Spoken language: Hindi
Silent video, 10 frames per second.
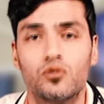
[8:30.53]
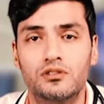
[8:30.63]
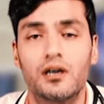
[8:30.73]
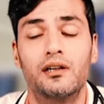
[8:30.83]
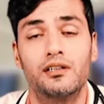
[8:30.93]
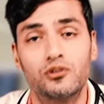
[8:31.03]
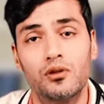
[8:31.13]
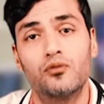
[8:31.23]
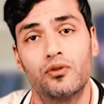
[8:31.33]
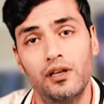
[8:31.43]
उसका
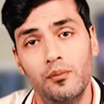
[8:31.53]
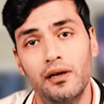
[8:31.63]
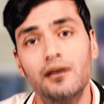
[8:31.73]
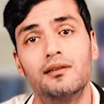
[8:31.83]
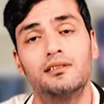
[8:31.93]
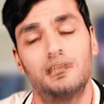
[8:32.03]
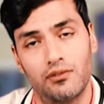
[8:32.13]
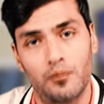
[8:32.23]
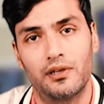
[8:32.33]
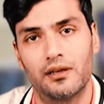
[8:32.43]
निःशुल्क फ्री में
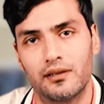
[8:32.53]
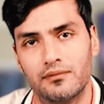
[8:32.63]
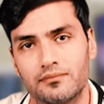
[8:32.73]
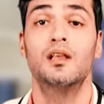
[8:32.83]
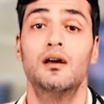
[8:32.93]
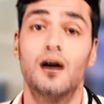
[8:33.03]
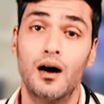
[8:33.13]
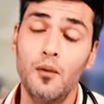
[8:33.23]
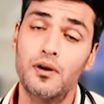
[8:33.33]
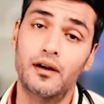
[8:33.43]
जवाब देंगे
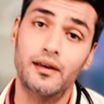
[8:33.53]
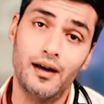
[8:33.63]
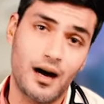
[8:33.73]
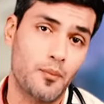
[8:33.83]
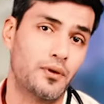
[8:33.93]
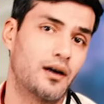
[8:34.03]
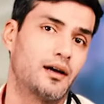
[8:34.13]
हम रखें आपका